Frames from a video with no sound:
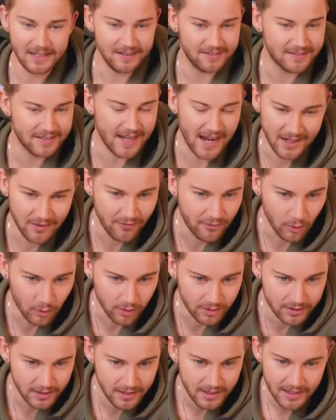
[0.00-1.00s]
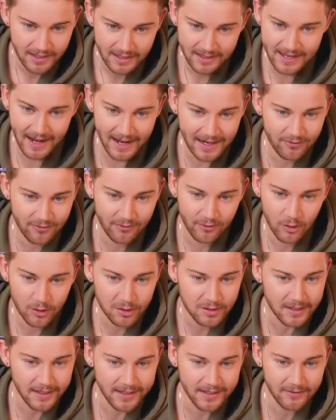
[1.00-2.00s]
ist keine Flucht. Kein
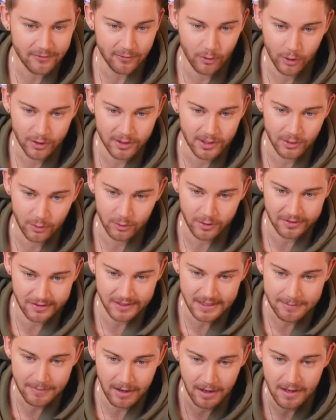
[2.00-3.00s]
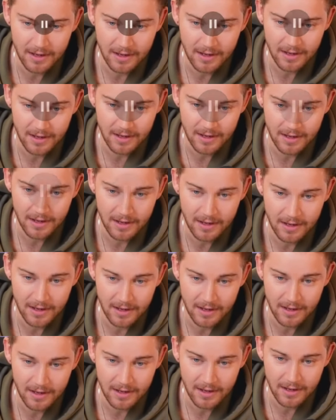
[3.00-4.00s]
Flüchtling flüchtet durch das Klima. Doch,
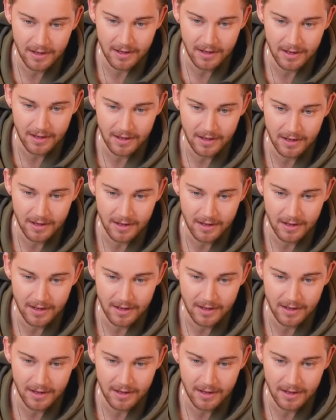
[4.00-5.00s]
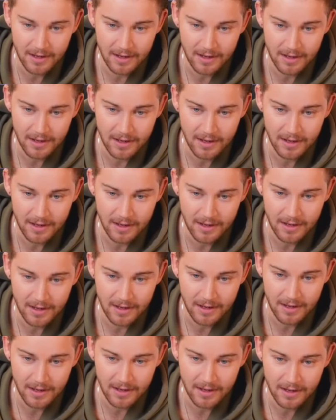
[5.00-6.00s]
weil sie dort nicht mehr leben können, weil es entweder zu
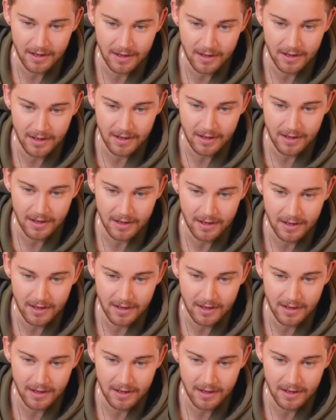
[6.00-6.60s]
heiß ist